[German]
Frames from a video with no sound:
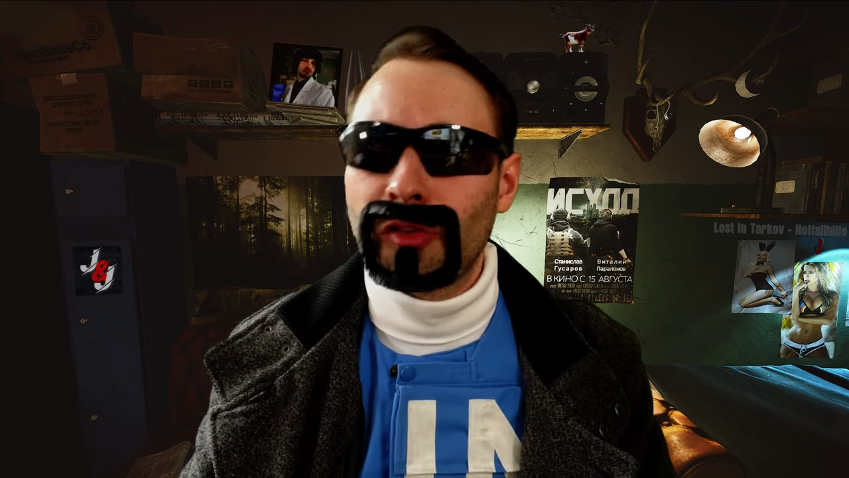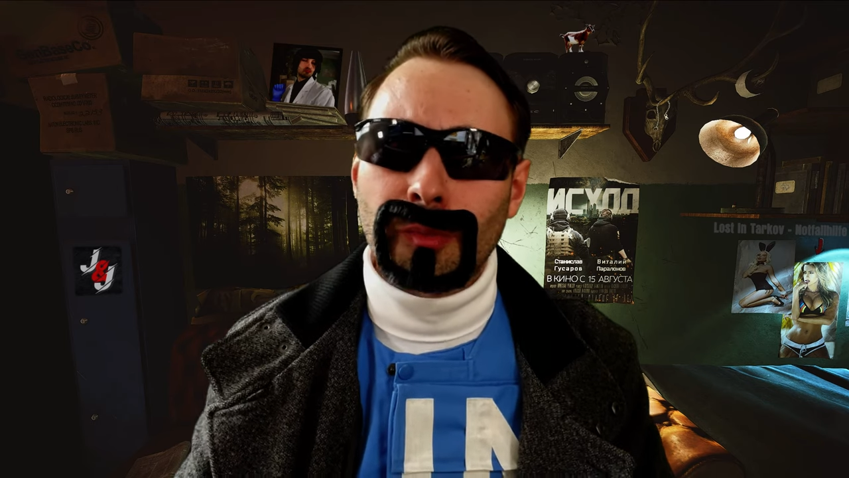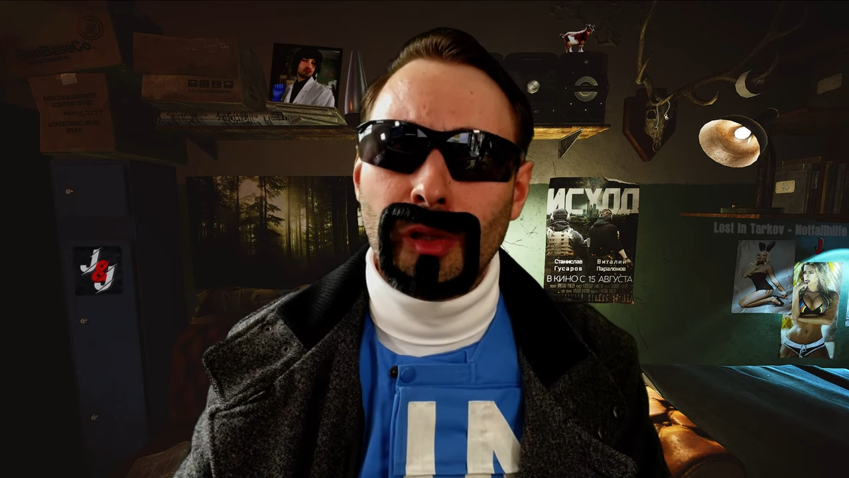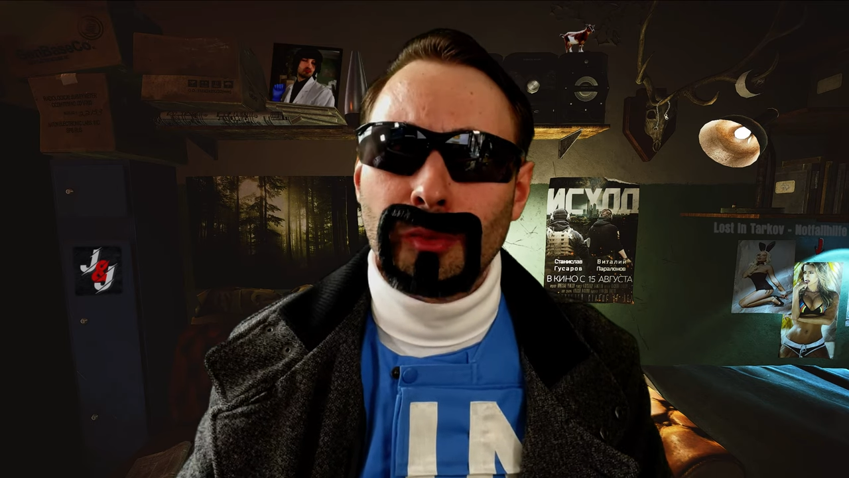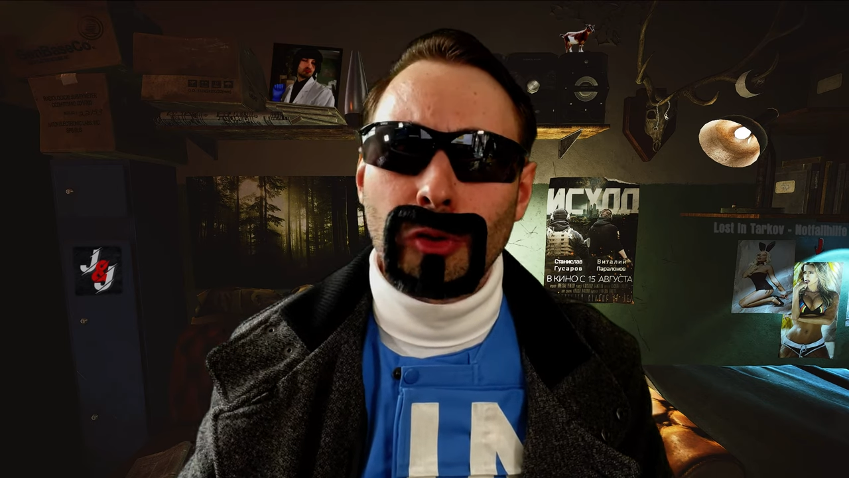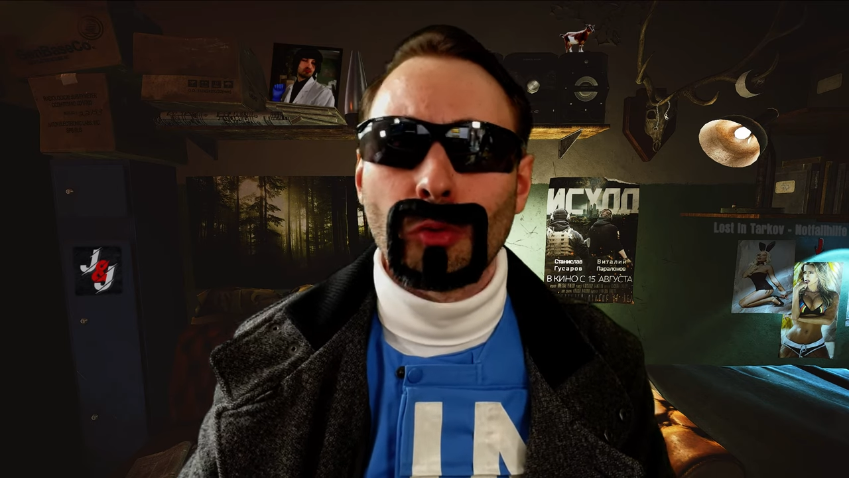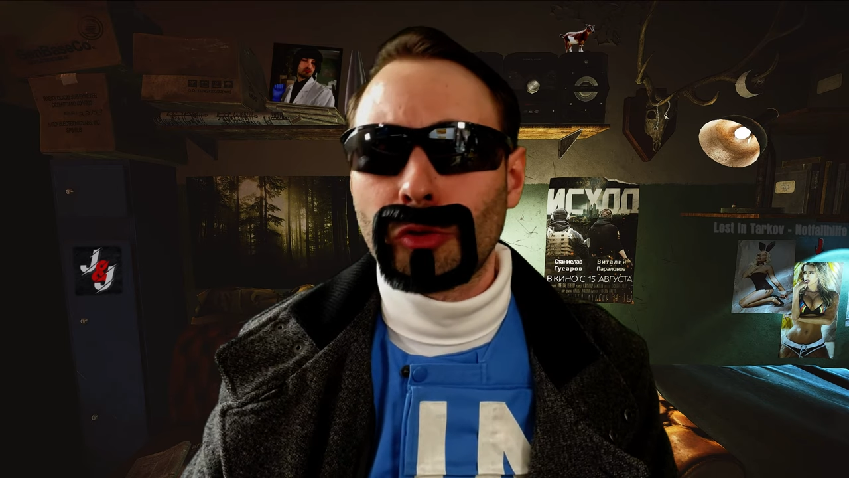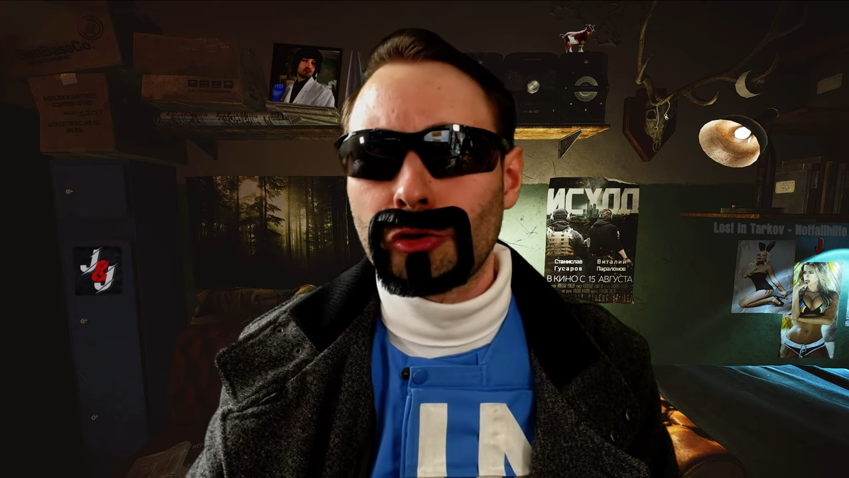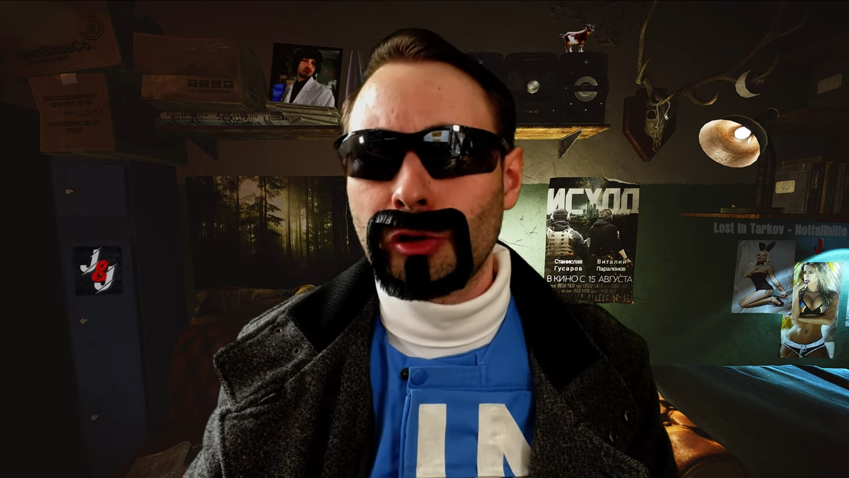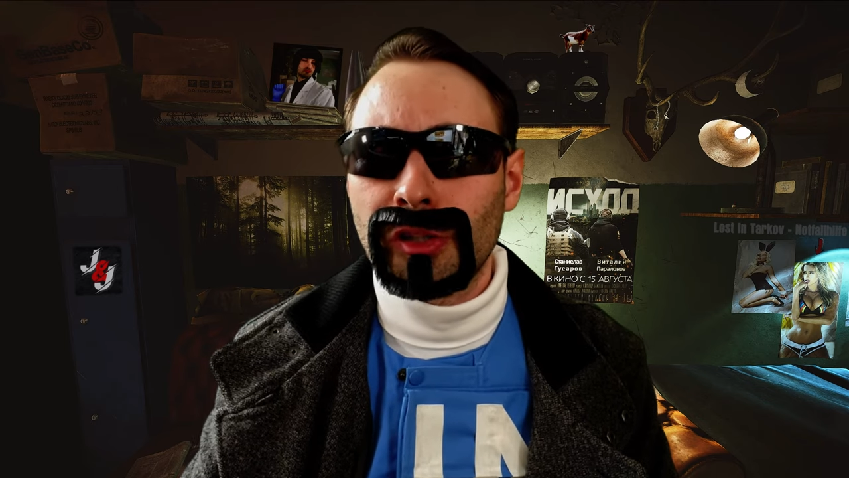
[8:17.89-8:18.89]
Es gibt nämlich auch
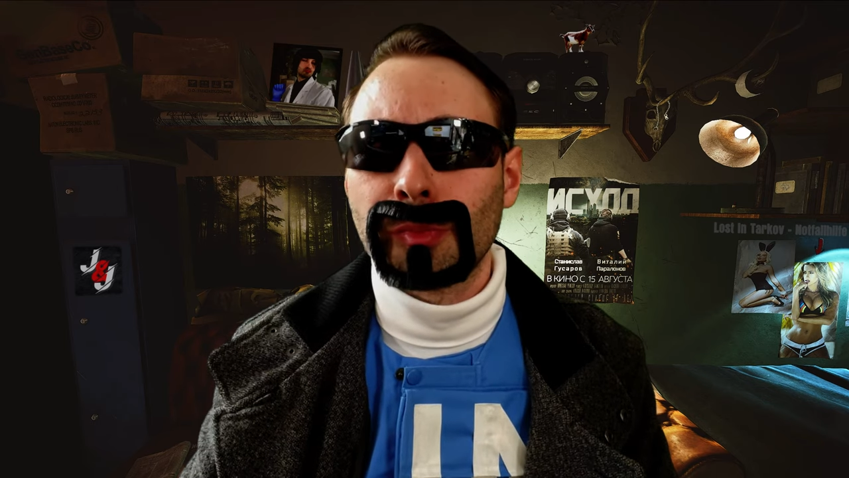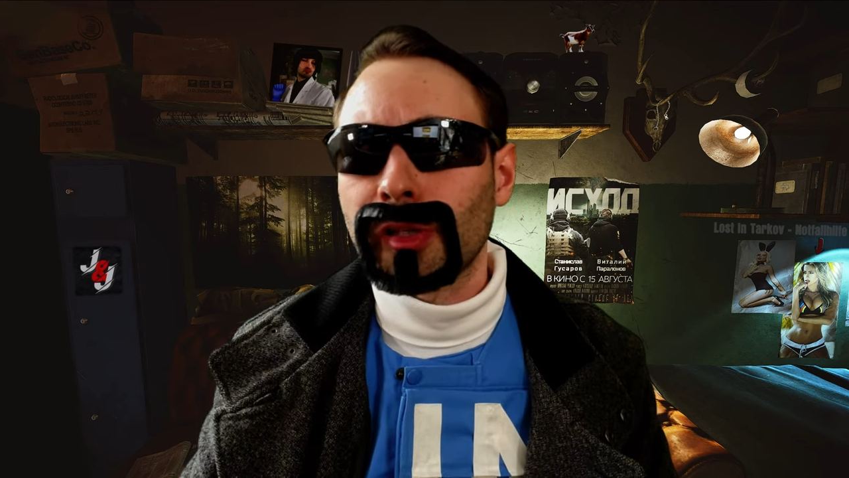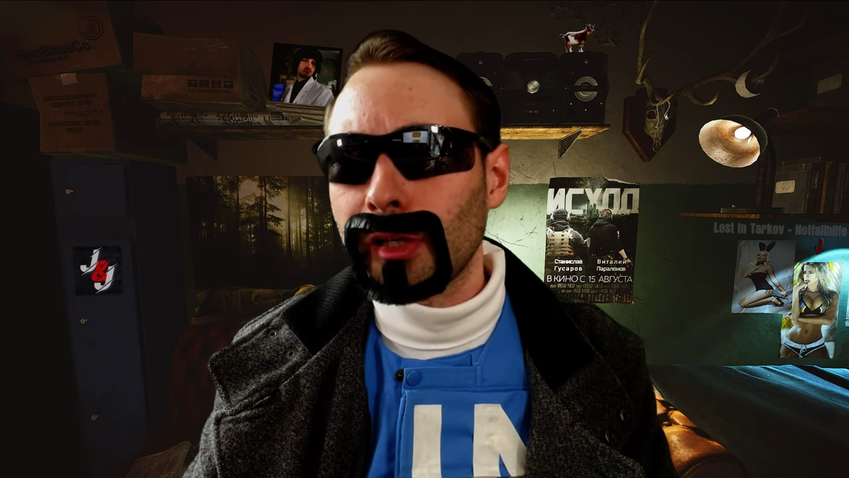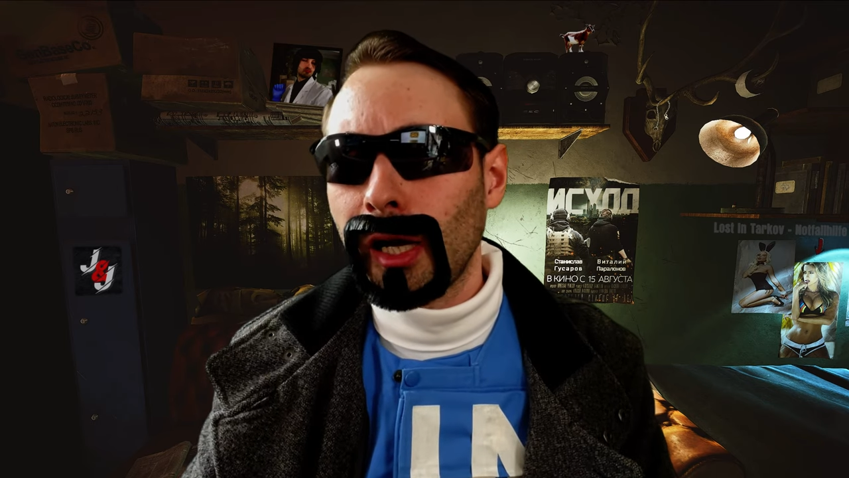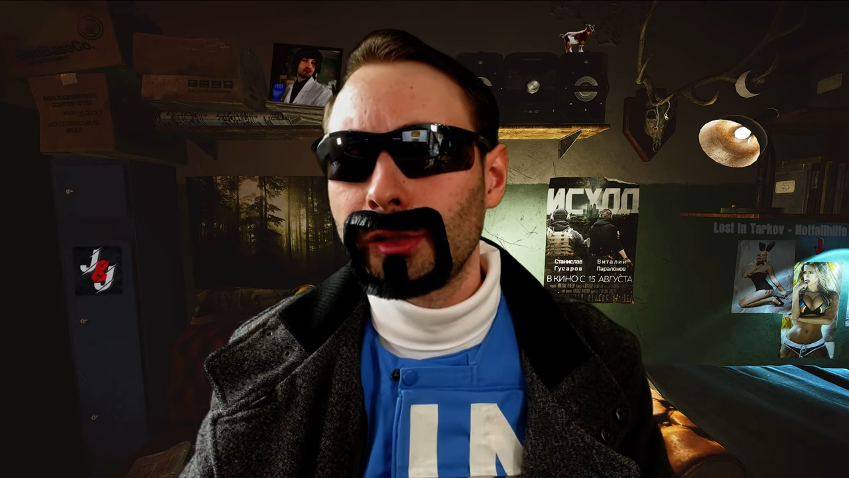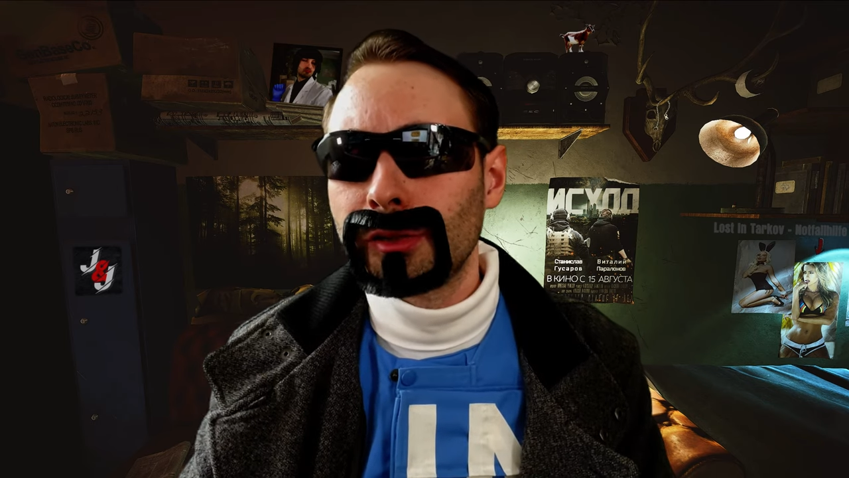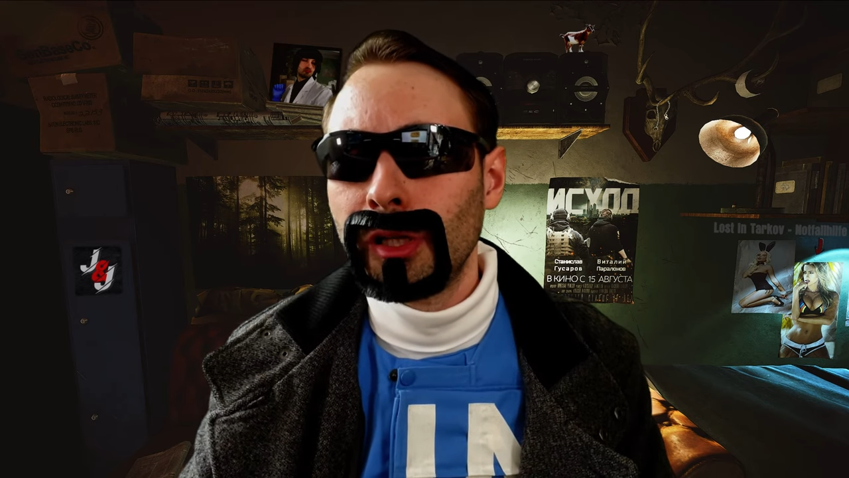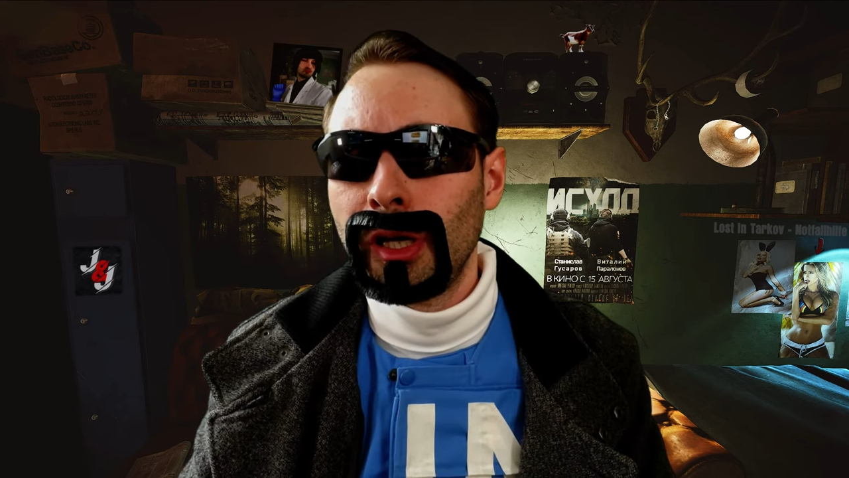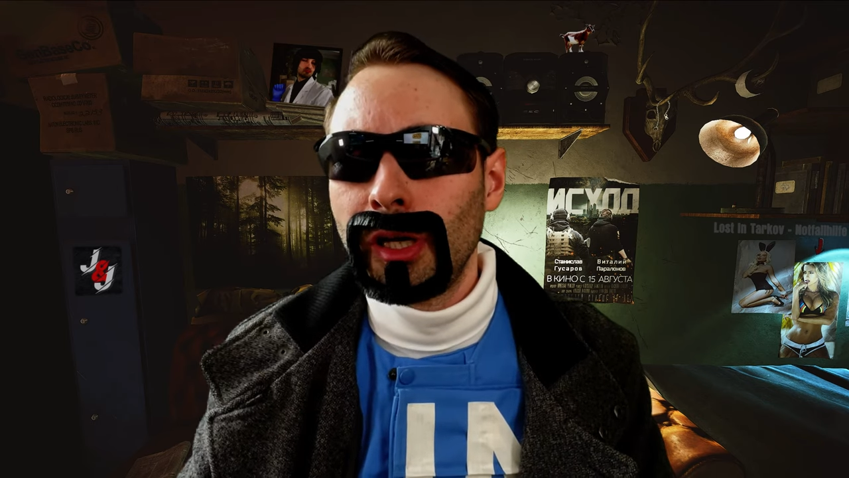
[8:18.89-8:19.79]
unterschiedliche Materialien.